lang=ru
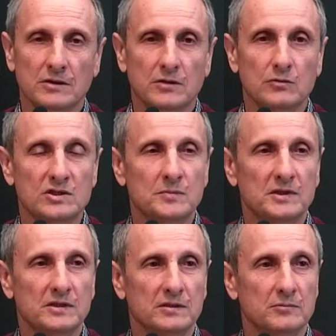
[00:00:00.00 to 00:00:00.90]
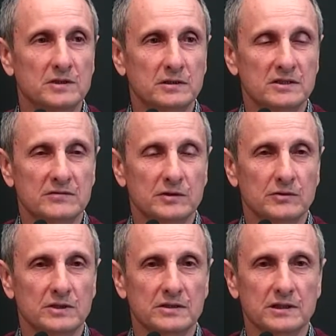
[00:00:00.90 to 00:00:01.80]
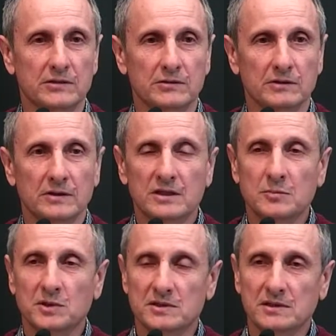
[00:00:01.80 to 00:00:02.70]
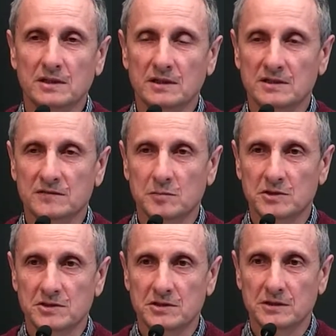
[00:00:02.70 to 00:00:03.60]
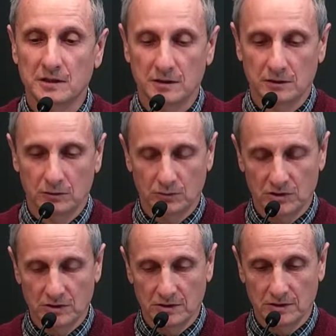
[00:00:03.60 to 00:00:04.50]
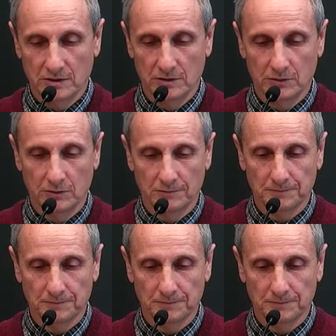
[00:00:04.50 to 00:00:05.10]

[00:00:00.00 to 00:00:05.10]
усмотрел милость свою над нею и послал освобождение дочери ее.